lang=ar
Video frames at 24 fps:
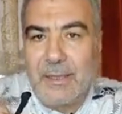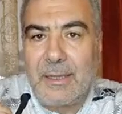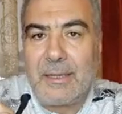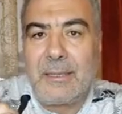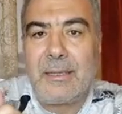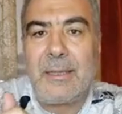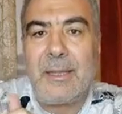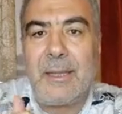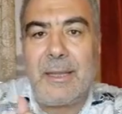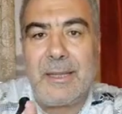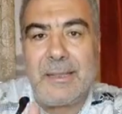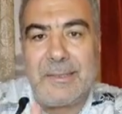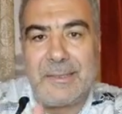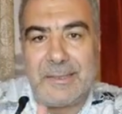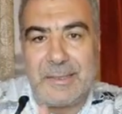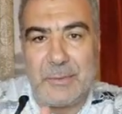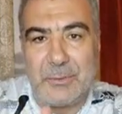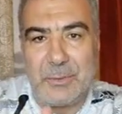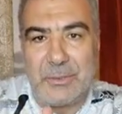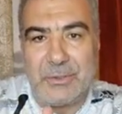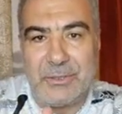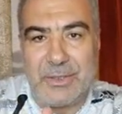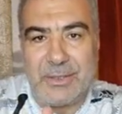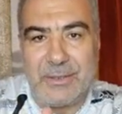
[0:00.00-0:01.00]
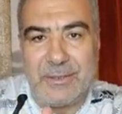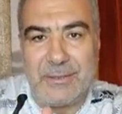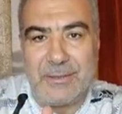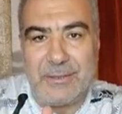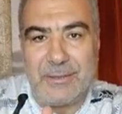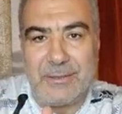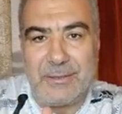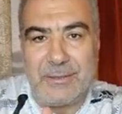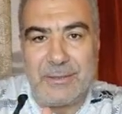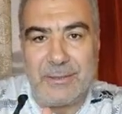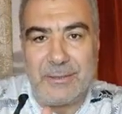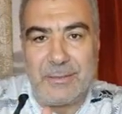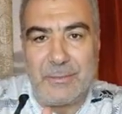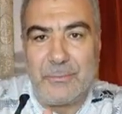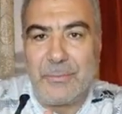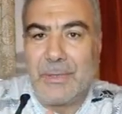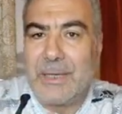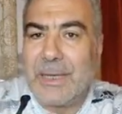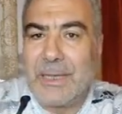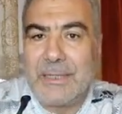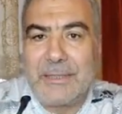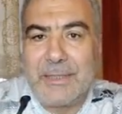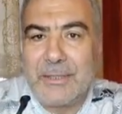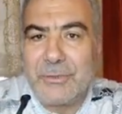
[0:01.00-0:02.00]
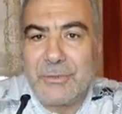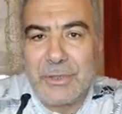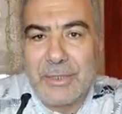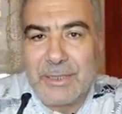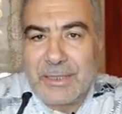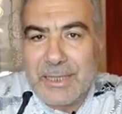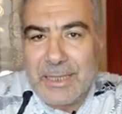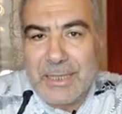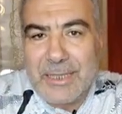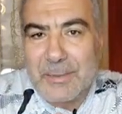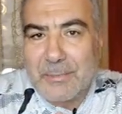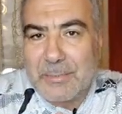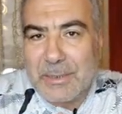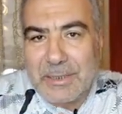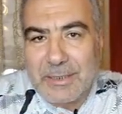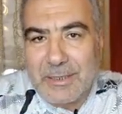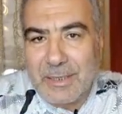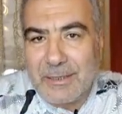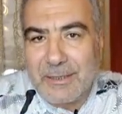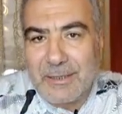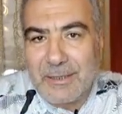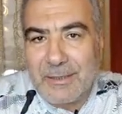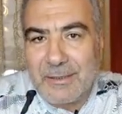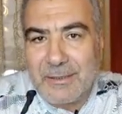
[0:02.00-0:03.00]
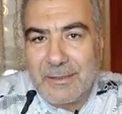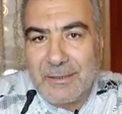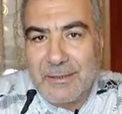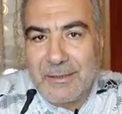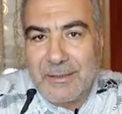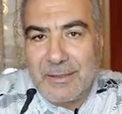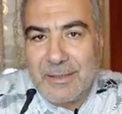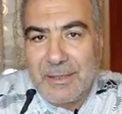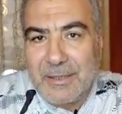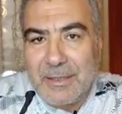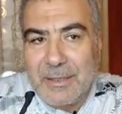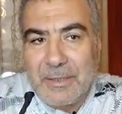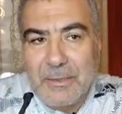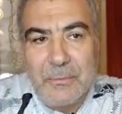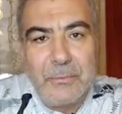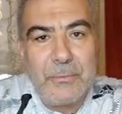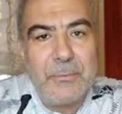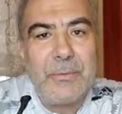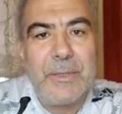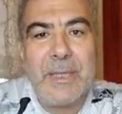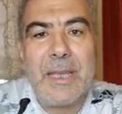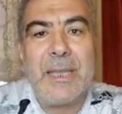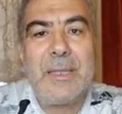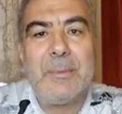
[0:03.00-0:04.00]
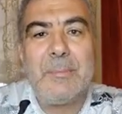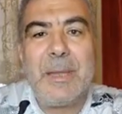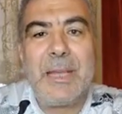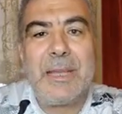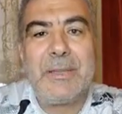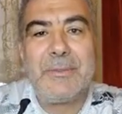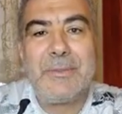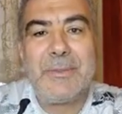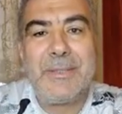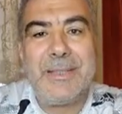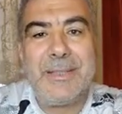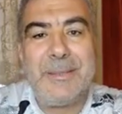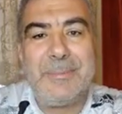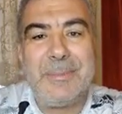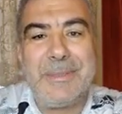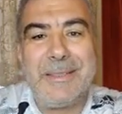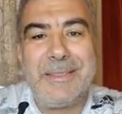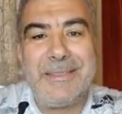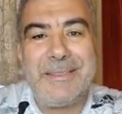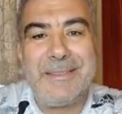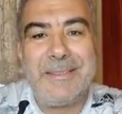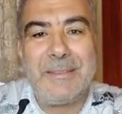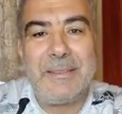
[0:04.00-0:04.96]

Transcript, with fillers: الله عز وجل فلا تجد كلمة الله في أي بحث علمي